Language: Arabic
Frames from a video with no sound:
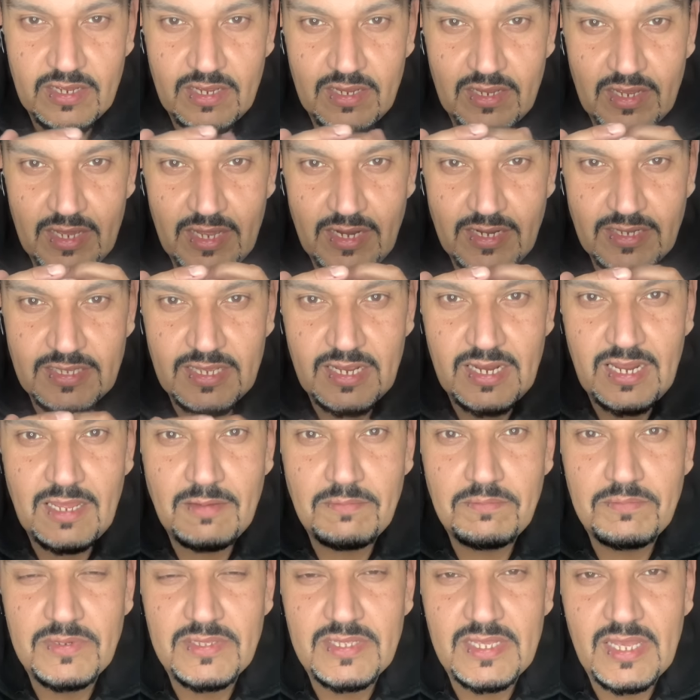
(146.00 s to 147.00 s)
كانت
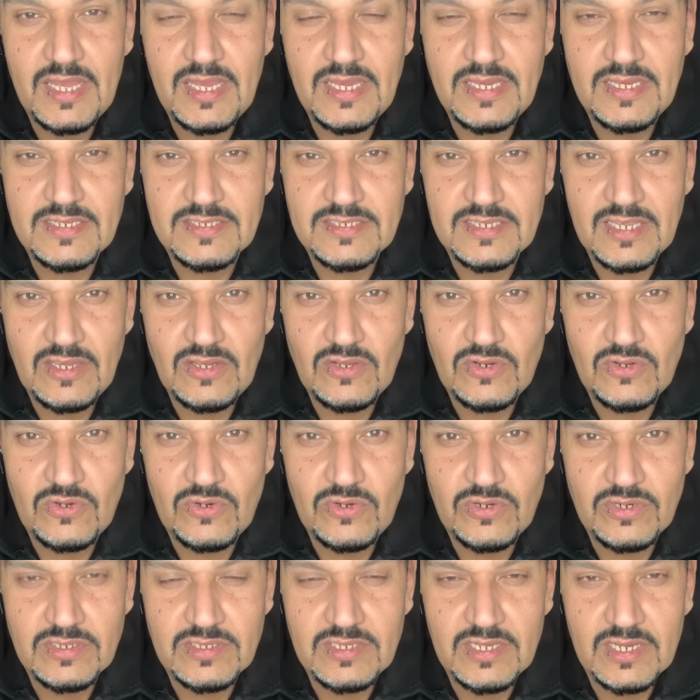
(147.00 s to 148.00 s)
العاب بدائية زي
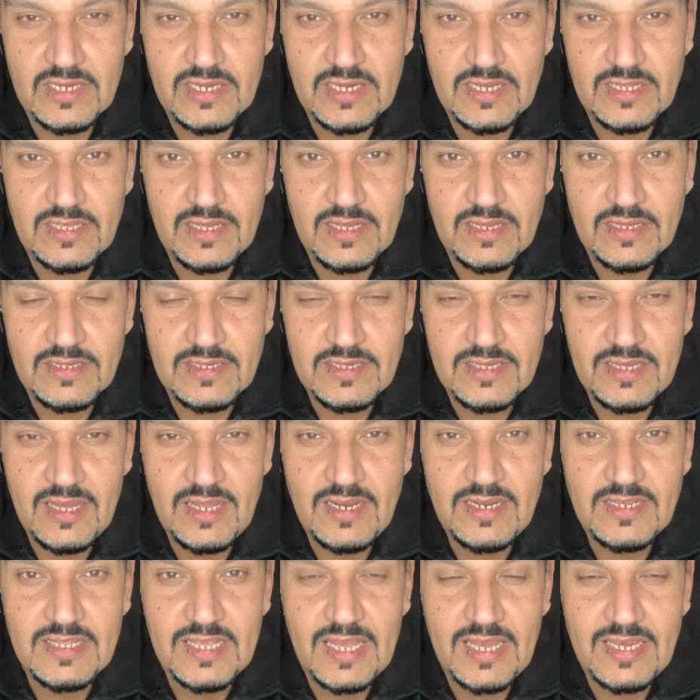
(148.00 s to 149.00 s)
الخردة كده
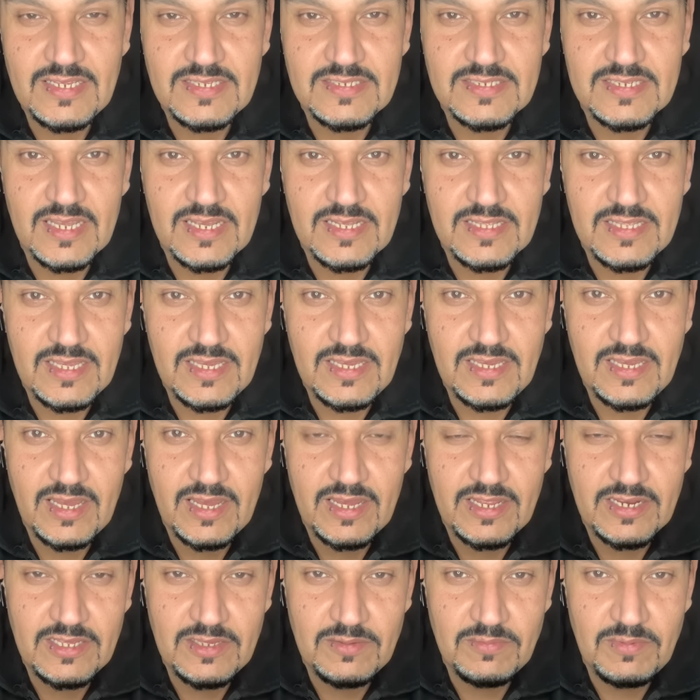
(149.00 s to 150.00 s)
كانت عايزة هدية
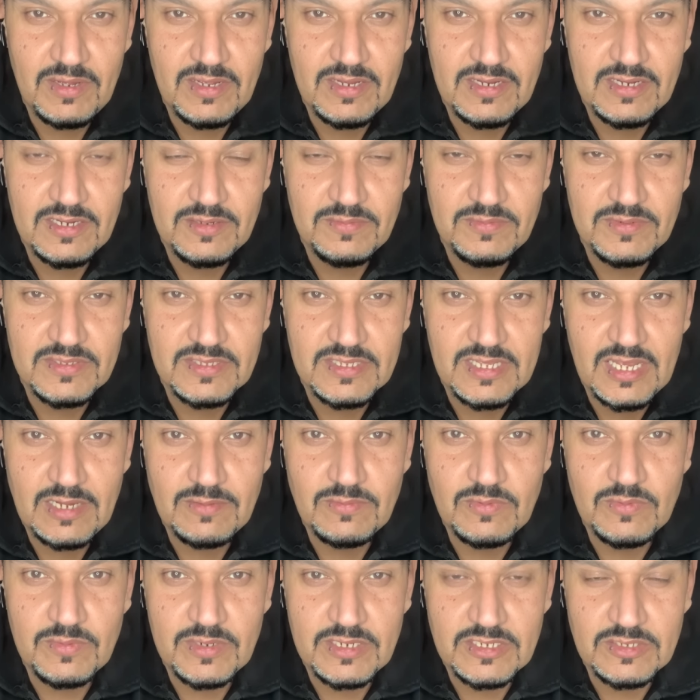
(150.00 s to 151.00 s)
غريبة لبنتها
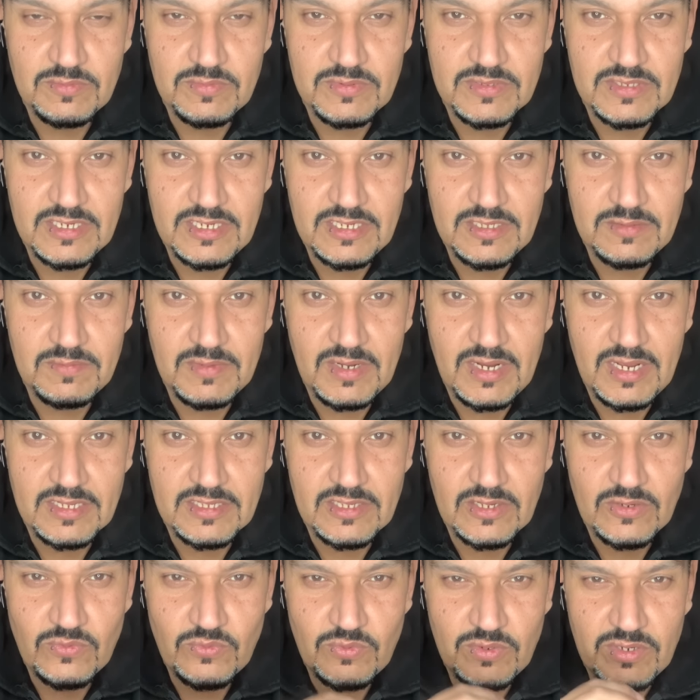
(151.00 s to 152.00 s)
بمناسبة عيد
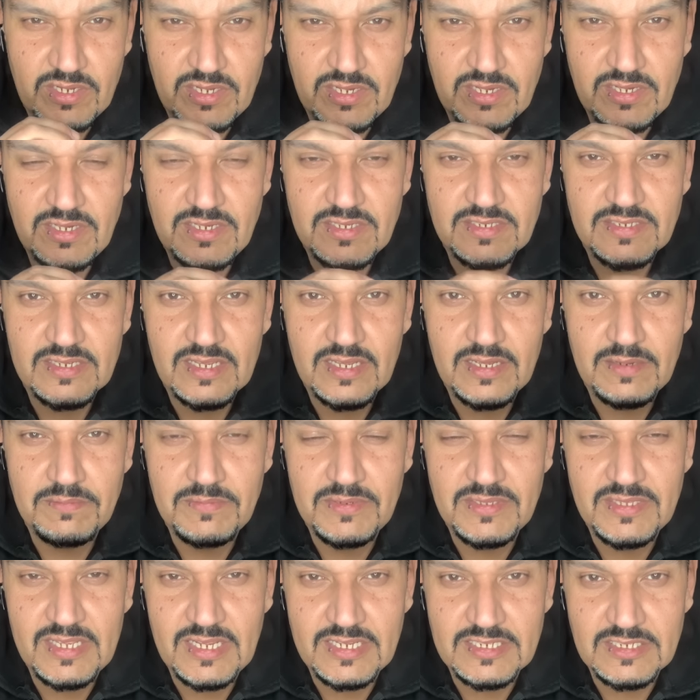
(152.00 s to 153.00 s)
ميلادها ورخيصة
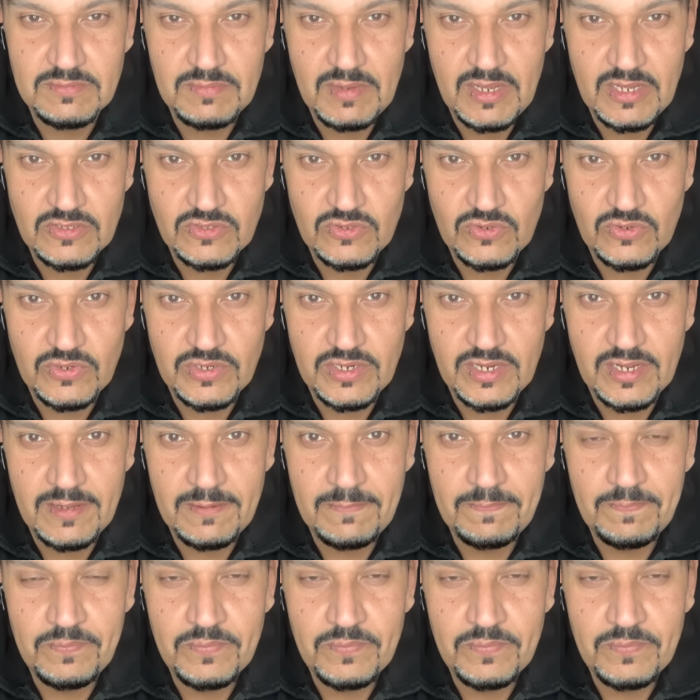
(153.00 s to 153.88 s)
بنتها اسمها دونا